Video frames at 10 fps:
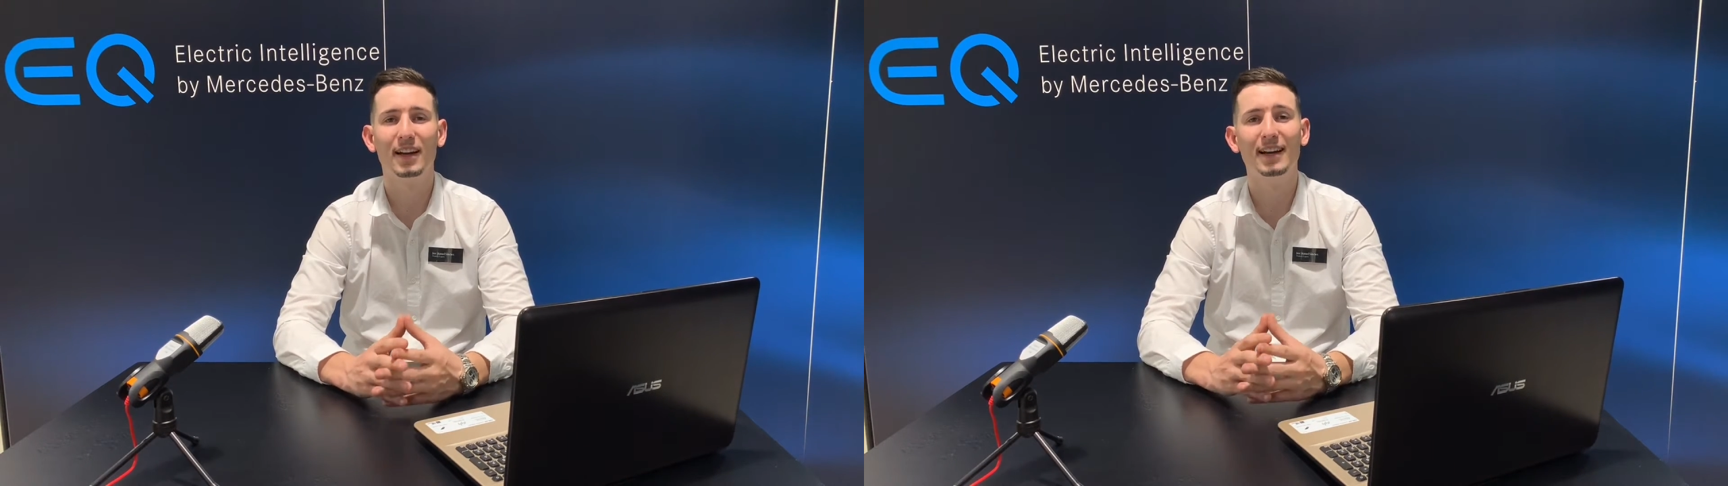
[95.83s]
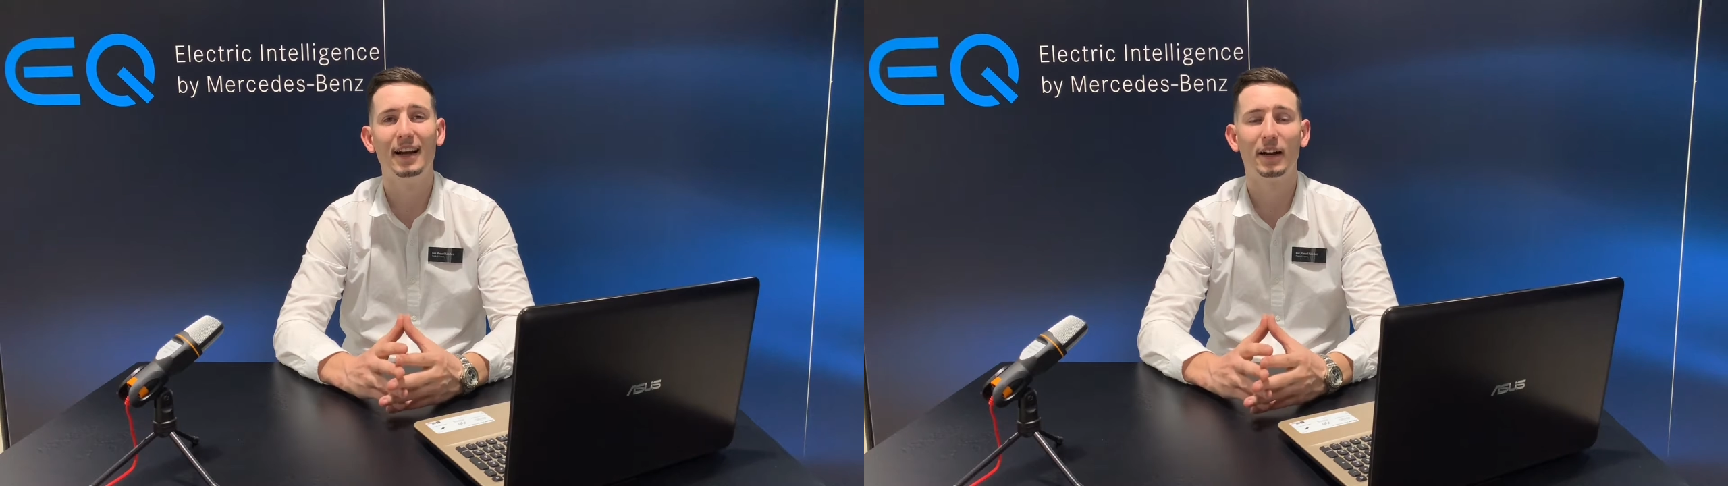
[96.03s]

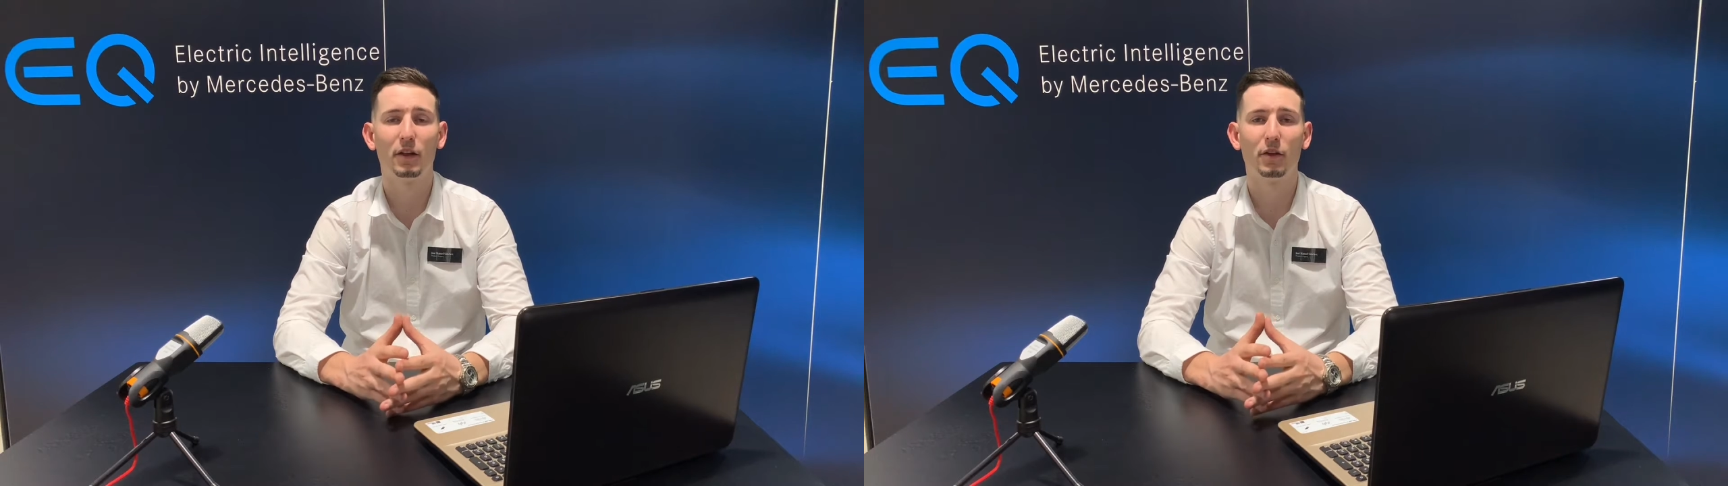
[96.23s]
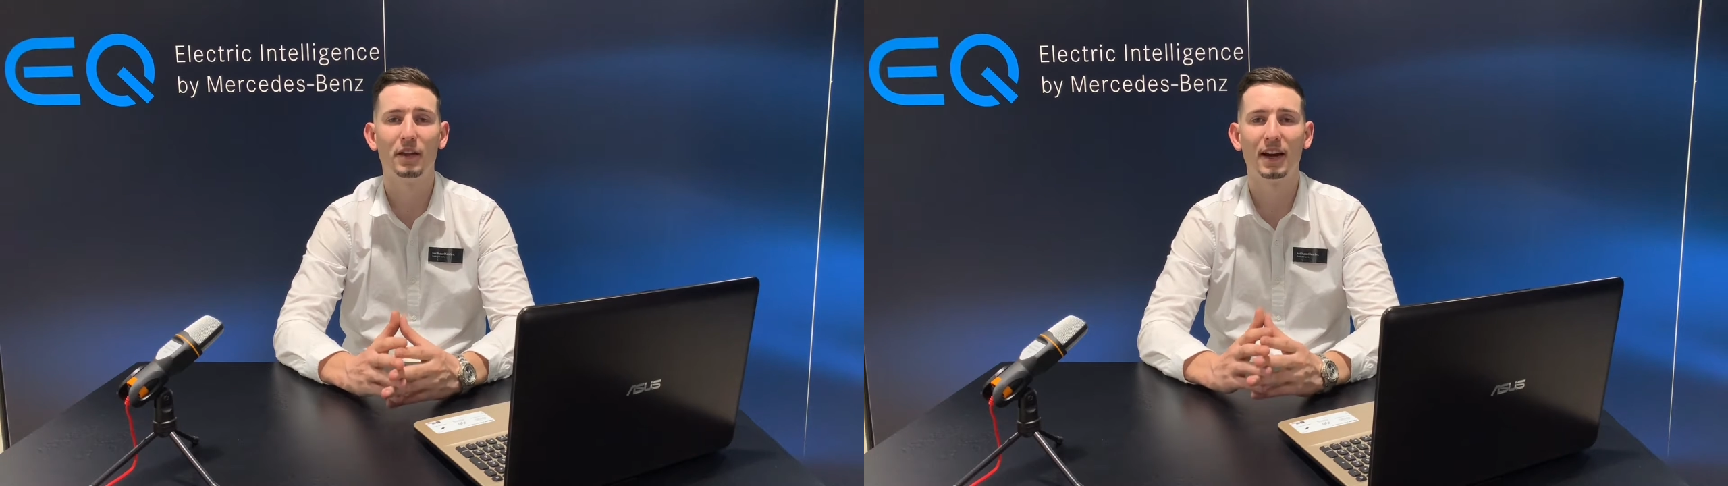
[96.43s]
y la
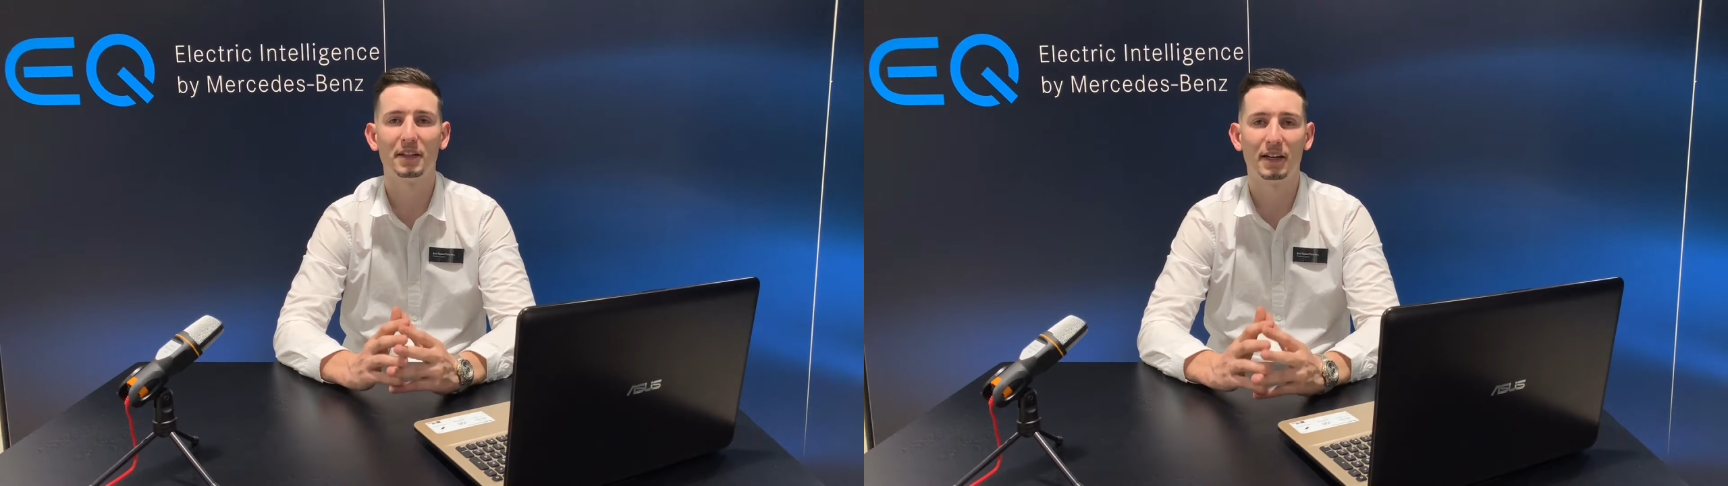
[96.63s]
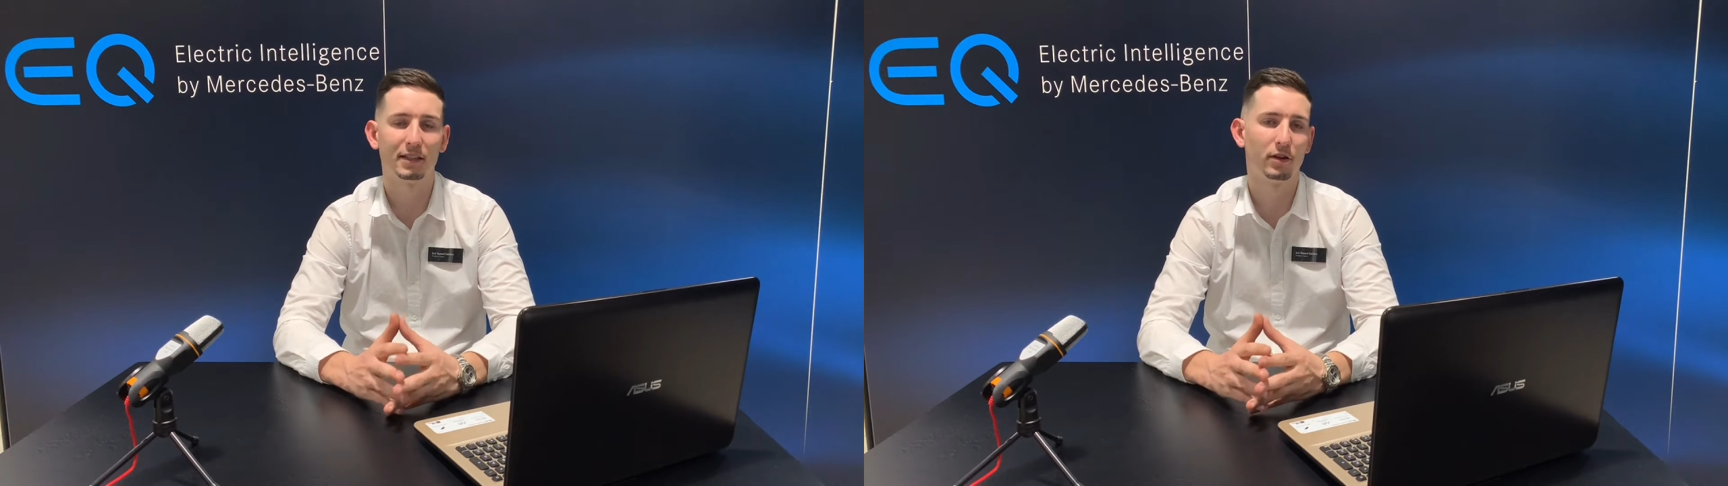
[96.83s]
dirección del eje
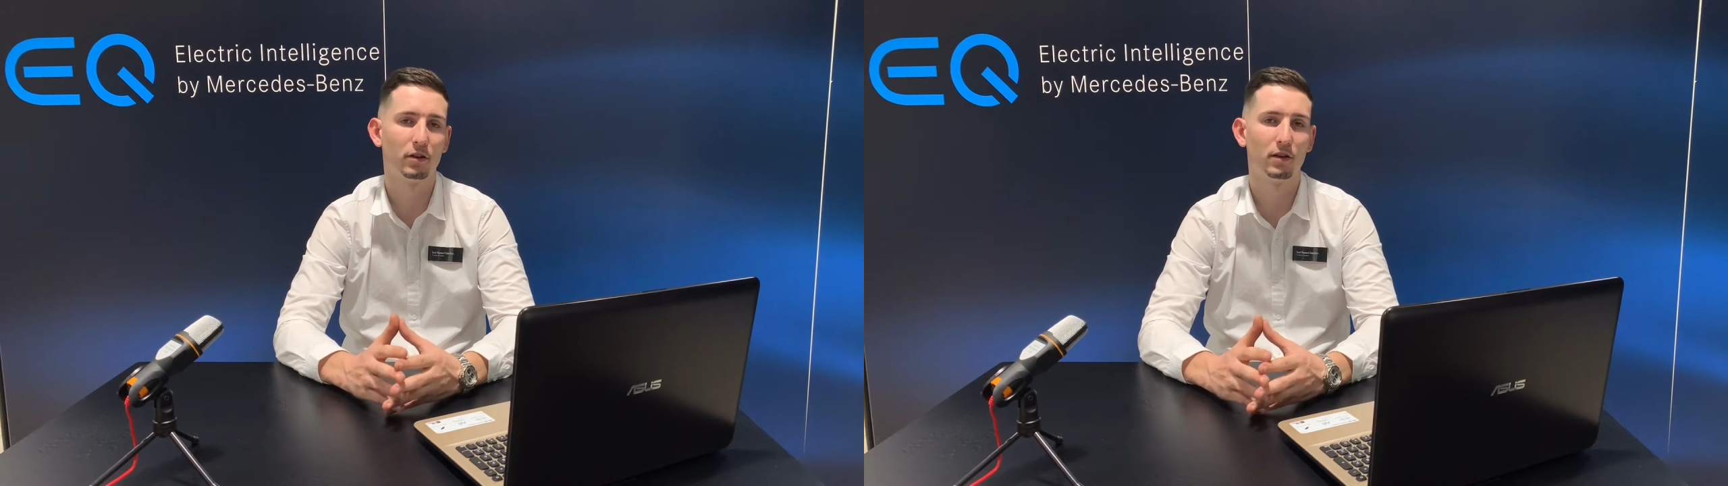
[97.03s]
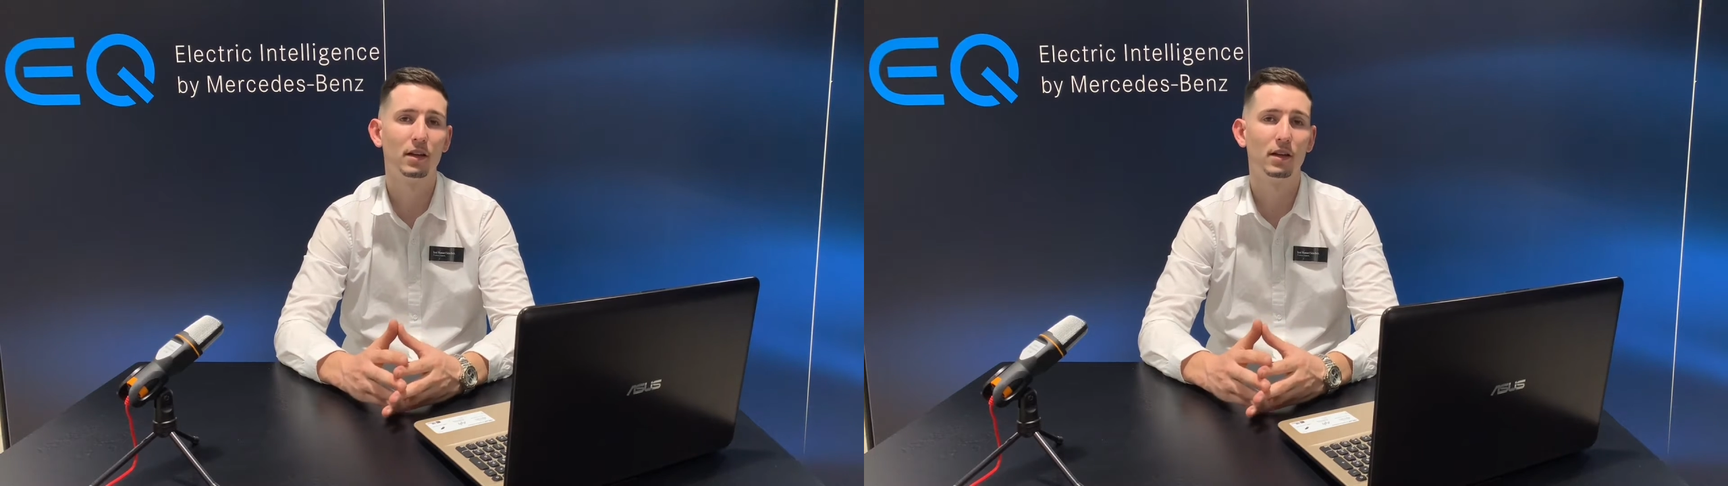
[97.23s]
trasero.